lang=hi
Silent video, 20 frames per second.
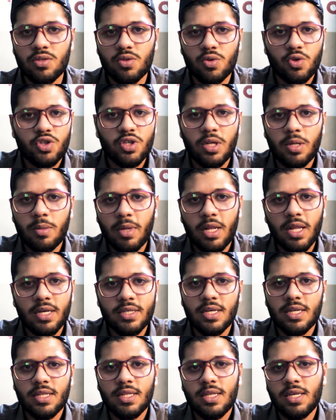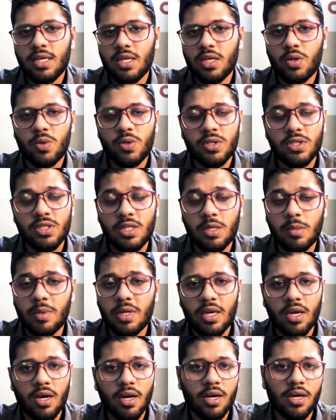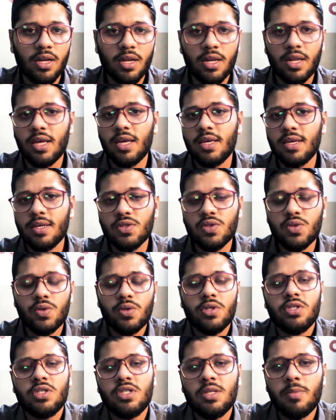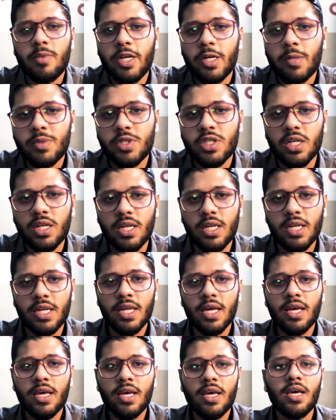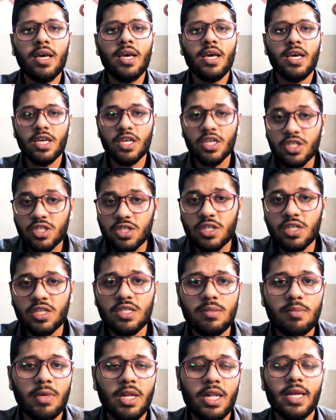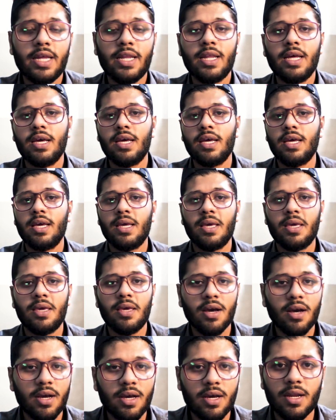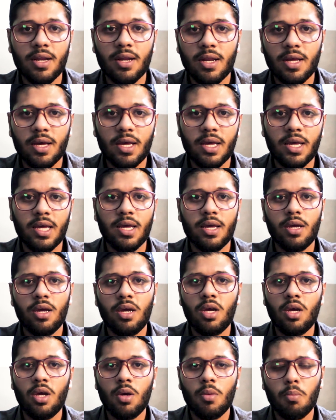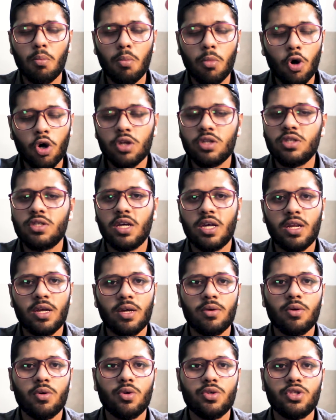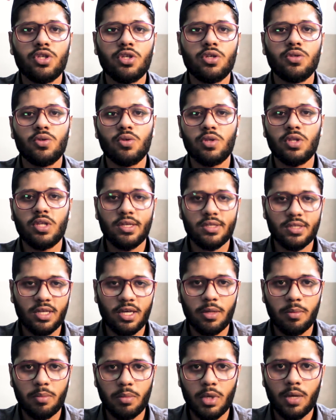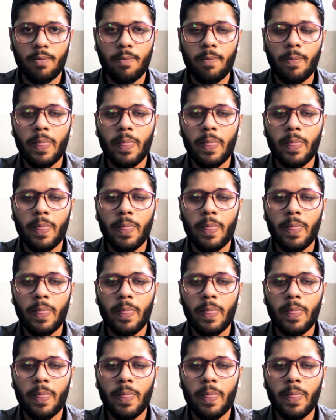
सोचने में लग जाते हैं कि यूनिवर्सिटी में क्या करना है किस यूनिवर्सिटी में एडमिशन लेना है किस चीज़ में लेना है क्या करना है बहुत सारे क्वेश्चन होते हैं जहन में